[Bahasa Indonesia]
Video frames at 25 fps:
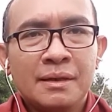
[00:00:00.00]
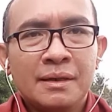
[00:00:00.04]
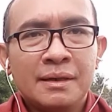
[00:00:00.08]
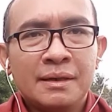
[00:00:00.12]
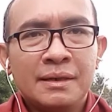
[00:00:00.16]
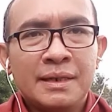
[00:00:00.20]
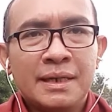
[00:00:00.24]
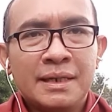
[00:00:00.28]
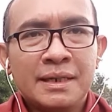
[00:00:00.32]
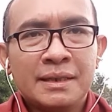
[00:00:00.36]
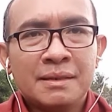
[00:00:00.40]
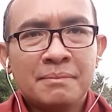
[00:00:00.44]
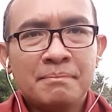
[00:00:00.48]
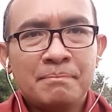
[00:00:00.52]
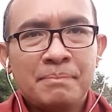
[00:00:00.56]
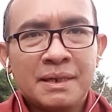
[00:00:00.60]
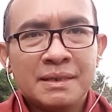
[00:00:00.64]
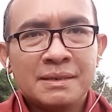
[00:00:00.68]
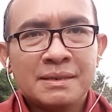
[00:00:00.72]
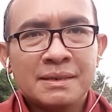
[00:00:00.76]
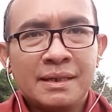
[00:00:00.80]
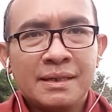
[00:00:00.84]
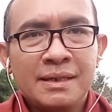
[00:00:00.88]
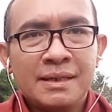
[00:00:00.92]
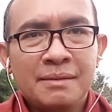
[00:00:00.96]
Dari
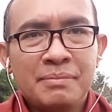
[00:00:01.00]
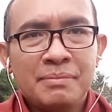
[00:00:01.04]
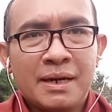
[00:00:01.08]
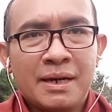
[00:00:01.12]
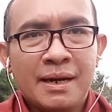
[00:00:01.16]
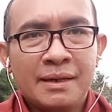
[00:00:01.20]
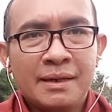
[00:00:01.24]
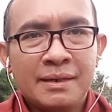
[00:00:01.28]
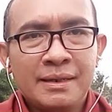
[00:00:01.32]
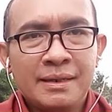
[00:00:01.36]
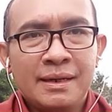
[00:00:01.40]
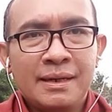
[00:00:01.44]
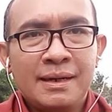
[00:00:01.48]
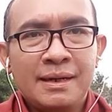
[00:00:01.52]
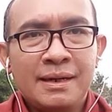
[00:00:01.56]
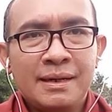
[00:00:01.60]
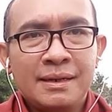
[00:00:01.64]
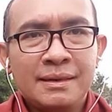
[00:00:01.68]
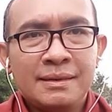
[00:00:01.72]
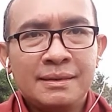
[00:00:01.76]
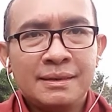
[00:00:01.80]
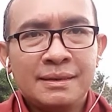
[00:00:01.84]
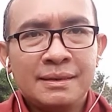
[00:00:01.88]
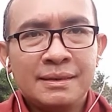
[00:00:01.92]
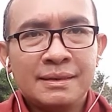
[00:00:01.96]
tempat saya berada
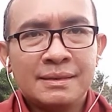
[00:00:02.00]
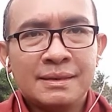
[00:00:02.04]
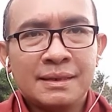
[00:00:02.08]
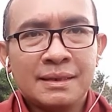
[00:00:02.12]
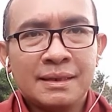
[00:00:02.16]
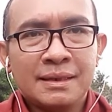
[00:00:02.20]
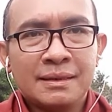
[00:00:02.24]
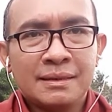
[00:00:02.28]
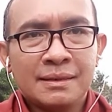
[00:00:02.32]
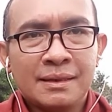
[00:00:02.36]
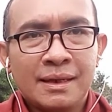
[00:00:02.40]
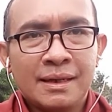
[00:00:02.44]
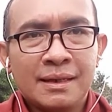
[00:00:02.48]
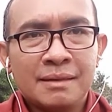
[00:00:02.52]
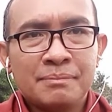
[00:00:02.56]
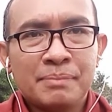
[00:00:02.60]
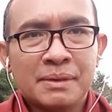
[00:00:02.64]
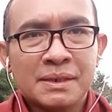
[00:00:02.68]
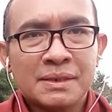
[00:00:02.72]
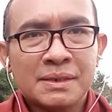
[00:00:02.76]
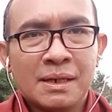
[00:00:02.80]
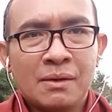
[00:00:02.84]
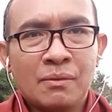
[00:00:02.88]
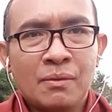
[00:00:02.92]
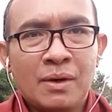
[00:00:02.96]
di sekitar
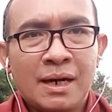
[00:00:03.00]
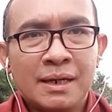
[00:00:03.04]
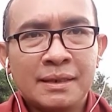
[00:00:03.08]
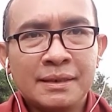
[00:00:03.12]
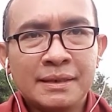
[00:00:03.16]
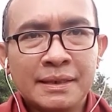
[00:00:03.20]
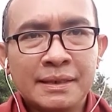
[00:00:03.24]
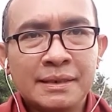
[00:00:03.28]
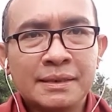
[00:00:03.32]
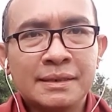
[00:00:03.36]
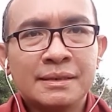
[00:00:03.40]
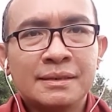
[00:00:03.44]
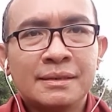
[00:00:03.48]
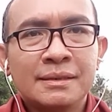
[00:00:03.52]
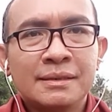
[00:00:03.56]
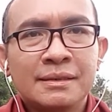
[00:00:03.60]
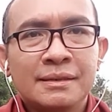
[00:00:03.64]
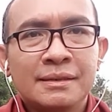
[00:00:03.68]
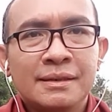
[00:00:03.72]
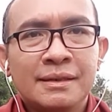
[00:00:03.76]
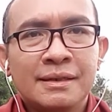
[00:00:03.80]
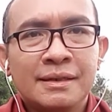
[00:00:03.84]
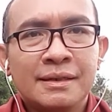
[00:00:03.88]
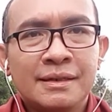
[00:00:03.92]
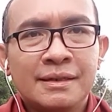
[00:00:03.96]
persawahan ini,
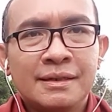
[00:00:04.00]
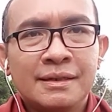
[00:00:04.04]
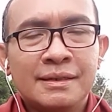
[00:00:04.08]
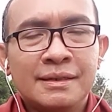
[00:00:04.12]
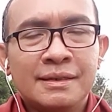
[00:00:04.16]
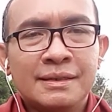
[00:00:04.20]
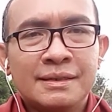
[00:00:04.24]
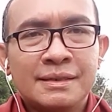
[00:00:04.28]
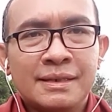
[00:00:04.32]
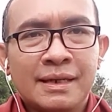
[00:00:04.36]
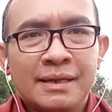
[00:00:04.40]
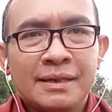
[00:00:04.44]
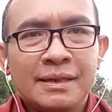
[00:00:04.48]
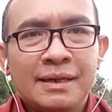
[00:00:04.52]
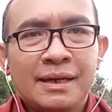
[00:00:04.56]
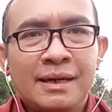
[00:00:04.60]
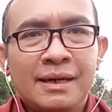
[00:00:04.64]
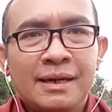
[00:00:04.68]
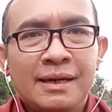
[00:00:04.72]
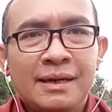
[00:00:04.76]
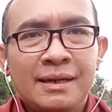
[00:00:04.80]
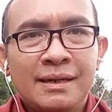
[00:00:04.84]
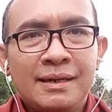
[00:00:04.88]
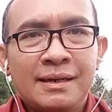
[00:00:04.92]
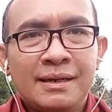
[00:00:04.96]

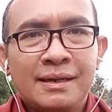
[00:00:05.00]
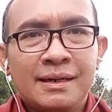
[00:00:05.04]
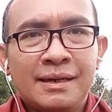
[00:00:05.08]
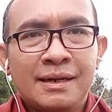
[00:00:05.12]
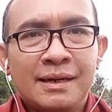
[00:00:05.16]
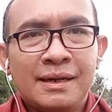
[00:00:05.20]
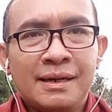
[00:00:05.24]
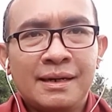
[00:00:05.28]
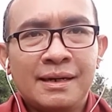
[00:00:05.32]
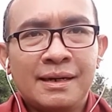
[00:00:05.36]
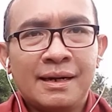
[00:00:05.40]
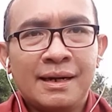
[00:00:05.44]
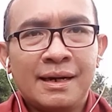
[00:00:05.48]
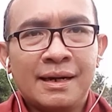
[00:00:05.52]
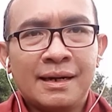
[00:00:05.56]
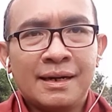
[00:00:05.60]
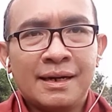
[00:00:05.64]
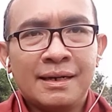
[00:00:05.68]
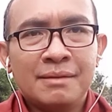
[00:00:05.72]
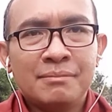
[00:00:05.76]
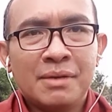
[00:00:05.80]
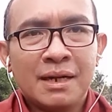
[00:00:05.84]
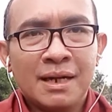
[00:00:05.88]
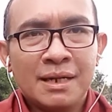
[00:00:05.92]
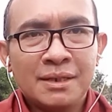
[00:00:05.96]
saya
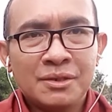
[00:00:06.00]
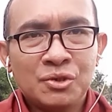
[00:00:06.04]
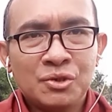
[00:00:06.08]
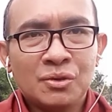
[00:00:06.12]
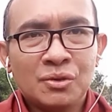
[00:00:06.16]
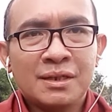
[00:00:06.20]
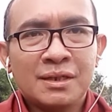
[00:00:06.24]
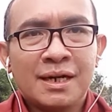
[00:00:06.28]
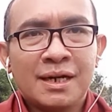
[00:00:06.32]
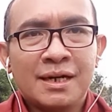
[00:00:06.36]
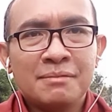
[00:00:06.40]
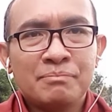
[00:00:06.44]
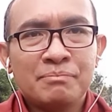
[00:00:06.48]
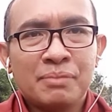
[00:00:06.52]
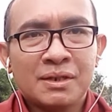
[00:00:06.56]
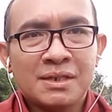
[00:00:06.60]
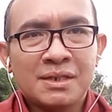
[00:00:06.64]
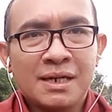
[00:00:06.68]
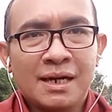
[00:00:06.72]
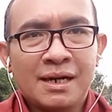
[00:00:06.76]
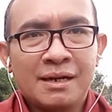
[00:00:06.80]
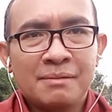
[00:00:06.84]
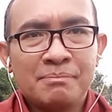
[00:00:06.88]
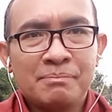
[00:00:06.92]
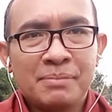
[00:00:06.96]
akan melanjutkan
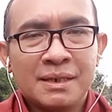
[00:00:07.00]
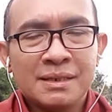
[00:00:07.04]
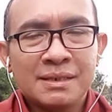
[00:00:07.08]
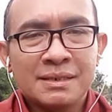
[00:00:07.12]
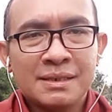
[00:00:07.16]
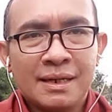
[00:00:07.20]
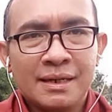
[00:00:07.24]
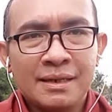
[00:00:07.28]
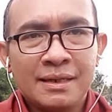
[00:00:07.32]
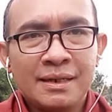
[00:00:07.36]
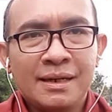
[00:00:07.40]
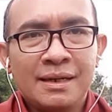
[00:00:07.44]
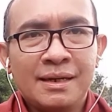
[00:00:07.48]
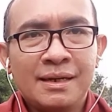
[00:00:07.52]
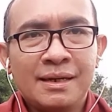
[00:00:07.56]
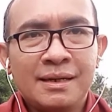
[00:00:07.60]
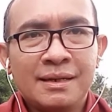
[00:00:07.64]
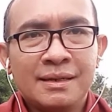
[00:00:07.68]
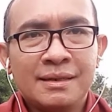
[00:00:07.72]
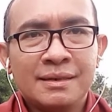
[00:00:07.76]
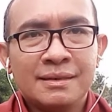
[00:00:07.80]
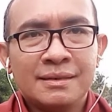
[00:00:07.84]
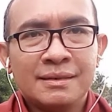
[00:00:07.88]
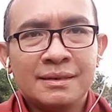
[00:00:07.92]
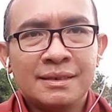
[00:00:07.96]
percakapan saya
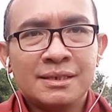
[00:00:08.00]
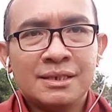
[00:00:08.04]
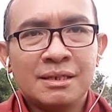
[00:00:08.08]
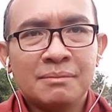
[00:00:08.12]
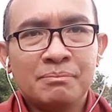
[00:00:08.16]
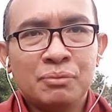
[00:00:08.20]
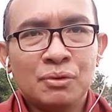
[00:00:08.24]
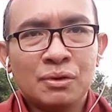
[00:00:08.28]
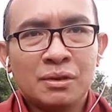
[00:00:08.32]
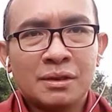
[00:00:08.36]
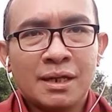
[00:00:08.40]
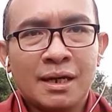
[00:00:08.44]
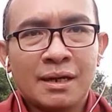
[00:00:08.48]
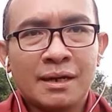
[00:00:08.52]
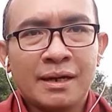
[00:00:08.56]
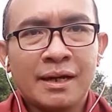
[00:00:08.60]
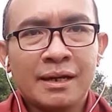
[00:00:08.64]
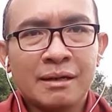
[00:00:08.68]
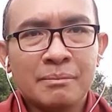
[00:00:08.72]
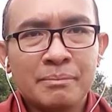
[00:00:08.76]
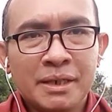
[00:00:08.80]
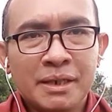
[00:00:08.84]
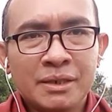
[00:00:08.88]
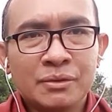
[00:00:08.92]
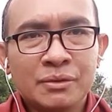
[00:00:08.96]
di seputar
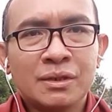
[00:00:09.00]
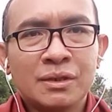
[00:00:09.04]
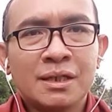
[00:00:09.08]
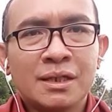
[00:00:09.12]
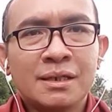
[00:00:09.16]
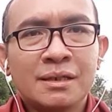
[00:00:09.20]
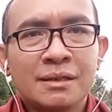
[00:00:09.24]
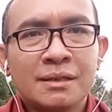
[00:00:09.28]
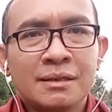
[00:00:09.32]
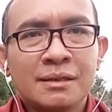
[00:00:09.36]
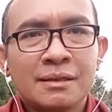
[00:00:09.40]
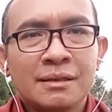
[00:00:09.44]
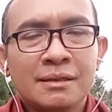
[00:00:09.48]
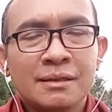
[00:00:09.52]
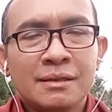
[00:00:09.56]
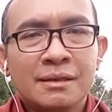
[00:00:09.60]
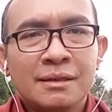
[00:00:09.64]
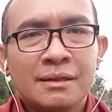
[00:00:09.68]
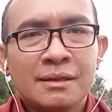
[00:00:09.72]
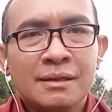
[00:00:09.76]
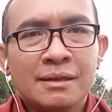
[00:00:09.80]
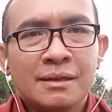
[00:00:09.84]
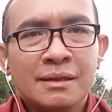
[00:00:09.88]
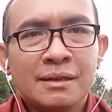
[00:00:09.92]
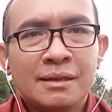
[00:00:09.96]
hermeneutik
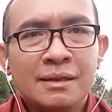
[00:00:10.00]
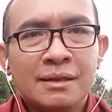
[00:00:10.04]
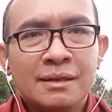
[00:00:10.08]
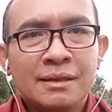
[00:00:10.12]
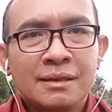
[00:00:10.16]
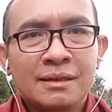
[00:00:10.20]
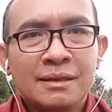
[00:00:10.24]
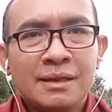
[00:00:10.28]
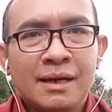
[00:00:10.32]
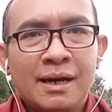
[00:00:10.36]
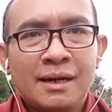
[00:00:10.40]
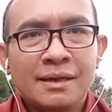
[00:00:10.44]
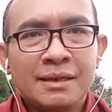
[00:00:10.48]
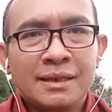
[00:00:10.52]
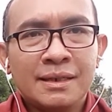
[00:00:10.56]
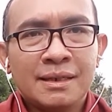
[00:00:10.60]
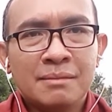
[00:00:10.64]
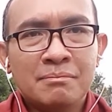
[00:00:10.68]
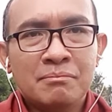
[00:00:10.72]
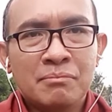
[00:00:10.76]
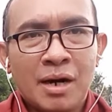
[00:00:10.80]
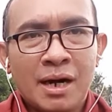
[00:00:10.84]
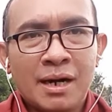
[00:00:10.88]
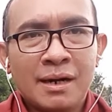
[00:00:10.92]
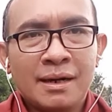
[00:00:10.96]
yang
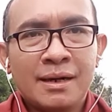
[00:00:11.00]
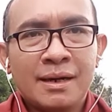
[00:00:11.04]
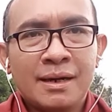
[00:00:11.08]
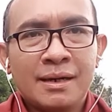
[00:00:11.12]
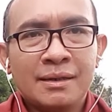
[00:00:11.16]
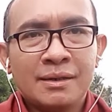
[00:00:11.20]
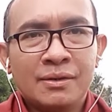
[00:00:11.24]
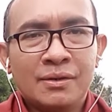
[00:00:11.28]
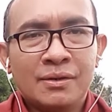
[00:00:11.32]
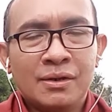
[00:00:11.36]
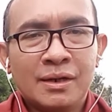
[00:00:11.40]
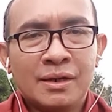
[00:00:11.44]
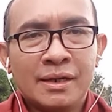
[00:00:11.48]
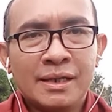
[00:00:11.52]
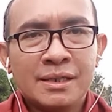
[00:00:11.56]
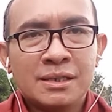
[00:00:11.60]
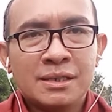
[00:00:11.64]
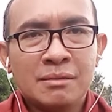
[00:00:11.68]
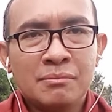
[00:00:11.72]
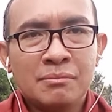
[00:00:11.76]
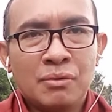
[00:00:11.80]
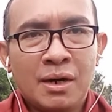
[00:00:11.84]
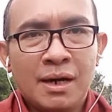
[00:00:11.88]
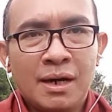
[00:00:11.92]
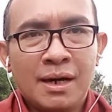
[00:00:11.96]
dikembangkan oleh
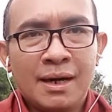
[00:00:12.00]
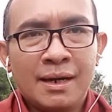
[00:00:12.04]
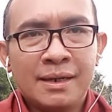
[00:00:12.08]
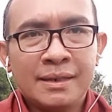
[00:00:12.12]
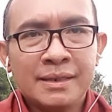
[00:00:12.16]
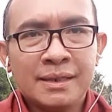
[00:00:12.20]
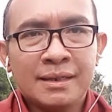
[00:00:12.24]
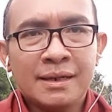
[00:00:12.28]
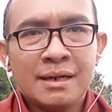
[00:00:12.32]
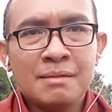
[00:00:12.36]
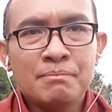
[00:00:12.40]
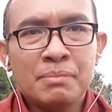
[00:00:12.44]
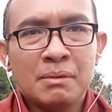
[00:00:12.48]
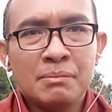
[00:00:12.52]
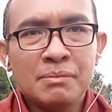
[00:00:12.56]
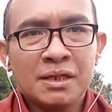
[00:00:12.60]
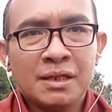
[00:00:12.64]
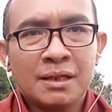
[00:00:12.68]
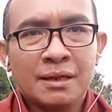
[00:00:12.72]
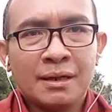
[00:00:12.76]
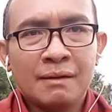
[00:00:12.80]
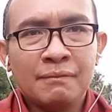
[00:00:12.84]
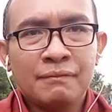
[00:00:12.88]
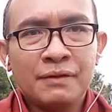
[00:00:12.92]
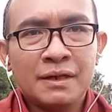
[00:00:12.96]
sebuah aliran
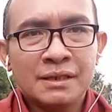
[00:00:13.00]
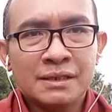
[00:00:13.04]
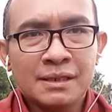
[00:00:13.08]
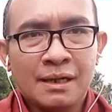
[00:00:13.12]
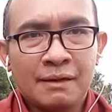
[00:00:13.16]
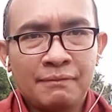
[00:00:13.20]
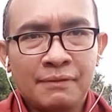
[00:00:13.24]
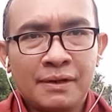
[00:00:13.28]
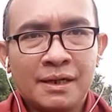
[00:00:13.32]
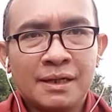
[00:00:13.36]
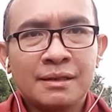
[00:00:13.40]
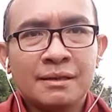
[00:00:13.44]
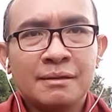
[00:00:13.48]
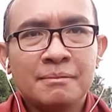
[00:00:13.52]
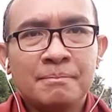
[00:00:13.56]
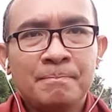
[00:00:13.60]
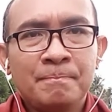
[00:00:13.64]
pemikiran filsafat